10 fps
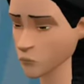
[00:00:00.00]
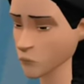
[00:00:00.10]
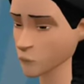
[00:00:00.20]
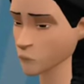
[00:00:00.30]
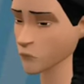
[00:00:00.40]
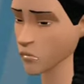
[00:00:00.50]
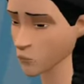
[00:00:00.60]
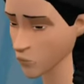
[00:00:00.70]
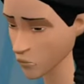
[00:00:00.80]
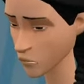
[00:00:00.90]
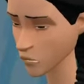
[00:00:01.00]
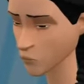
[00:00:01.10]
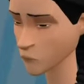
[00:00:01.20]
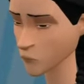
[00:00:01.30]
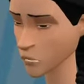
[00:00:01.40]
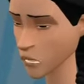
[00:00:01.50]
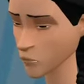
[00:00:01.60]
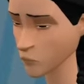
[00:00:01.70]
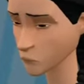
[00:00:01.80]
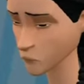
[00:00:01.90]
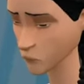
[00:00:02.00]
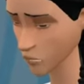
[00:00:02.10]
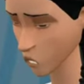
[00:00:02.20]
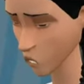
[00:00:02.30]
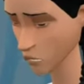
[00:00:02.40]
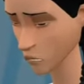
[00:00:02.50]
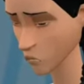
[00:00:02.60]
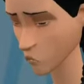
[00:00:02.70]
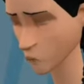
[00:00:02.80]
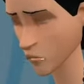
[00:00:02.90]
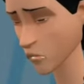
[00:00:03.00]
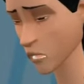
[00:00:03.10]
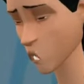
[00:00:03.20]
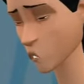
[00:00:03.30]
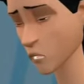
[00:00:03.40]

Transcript: অ্যাডা চোখে তো একবারে থিতি পাইনে আর চোখত ছানি পড়ছে